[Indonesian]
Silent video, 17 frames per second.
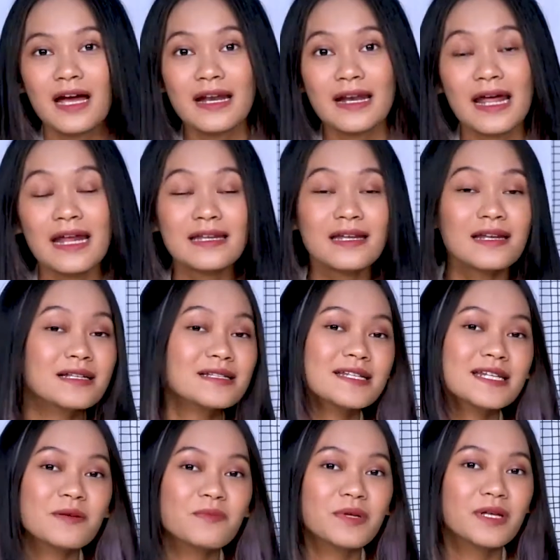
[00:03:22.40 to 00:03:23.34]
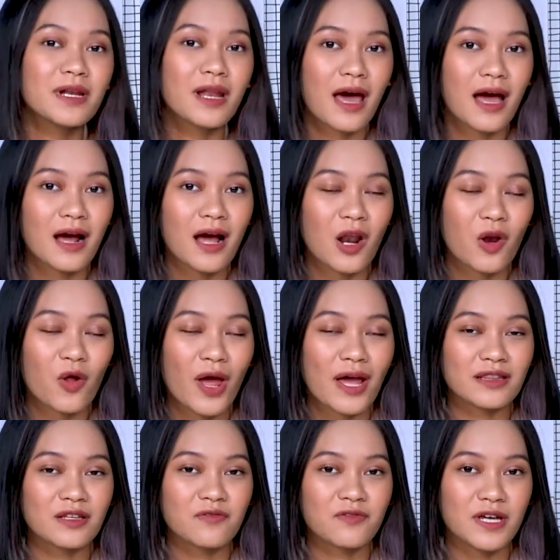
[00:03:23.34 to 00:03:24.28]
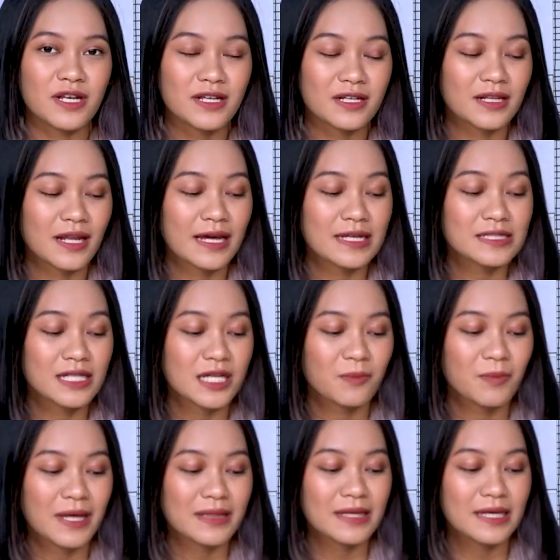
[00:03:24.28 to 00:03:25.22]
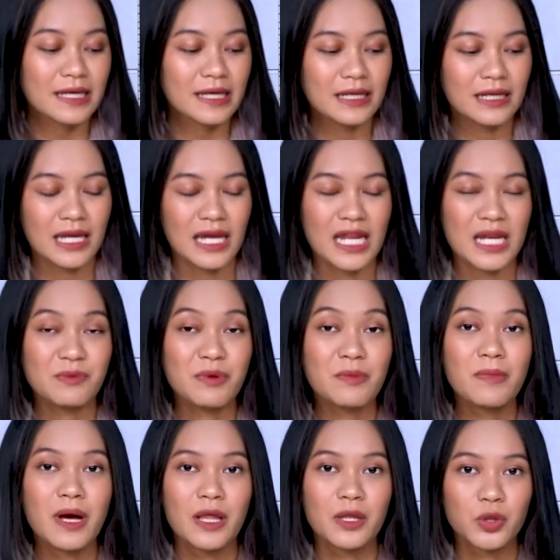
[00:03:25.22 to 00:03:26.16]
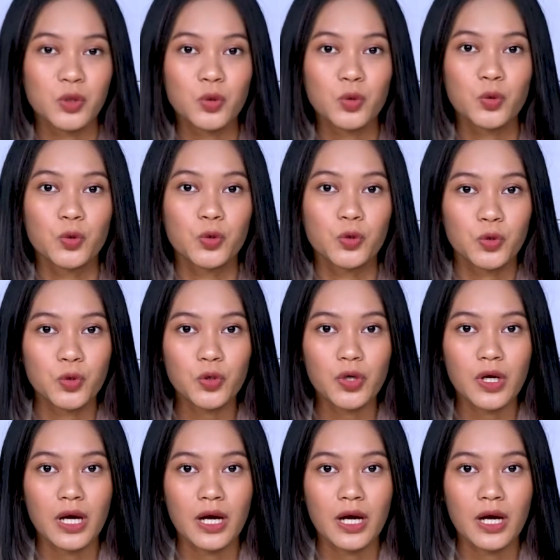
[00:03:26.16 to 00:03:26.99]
Nah, dia di sini bilang kalau activated niacinamide ini ini membantu untuk